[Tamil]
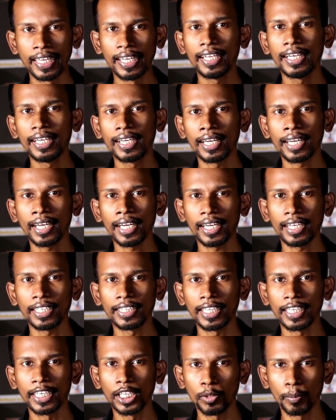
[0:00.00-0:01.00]
இங்கே
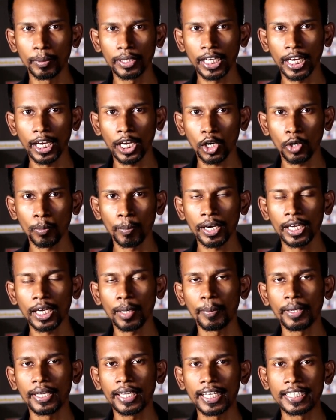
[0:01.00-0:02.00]
இந்த இருபதாயிரம்
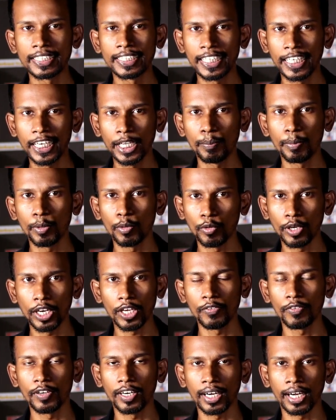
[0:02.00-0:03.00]
ரூபாய் அப்படிங்கிற ஜிடிபி
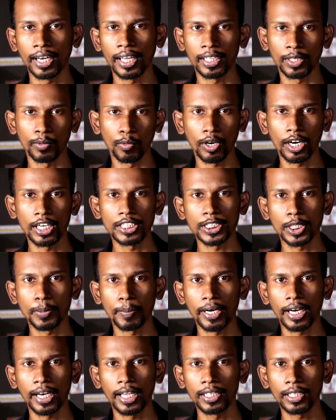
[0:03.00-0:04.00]
உயர்வு இருக்குல்ல அந்த ஒரு லட்ச
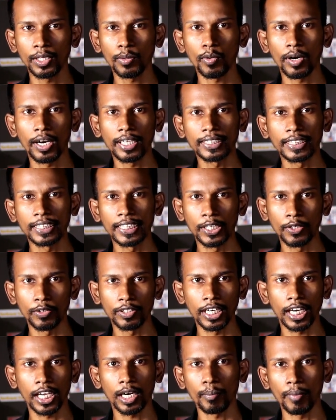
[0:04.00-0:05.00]
ரூபாயிலேருந்து ஒரு லட்சத்து
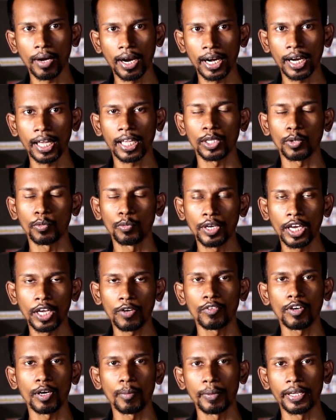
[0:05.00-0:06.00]
இருபதாயிரம் ஆன அந்த
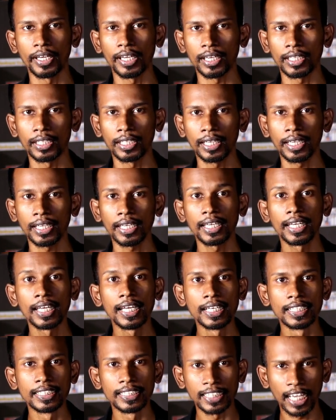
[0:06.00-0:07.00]
உயர்வு அப்படிங்கிறது
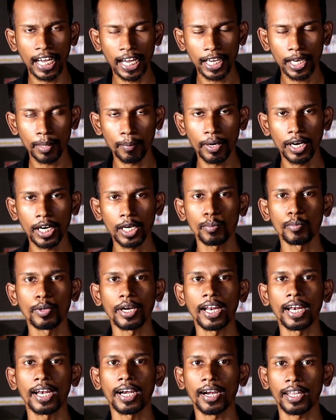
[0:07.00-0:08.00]
நியாயமான
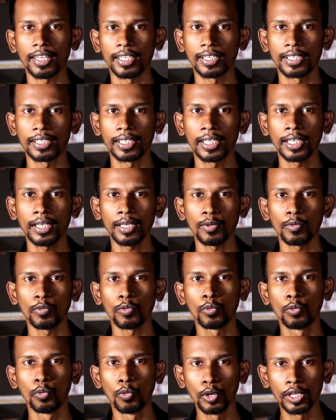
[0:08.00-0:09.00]
முறையில் நடந்திருக்கு
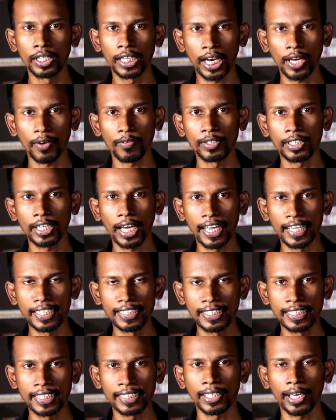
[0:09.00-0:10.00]
கூடுதலாக வந்து அஞ்சு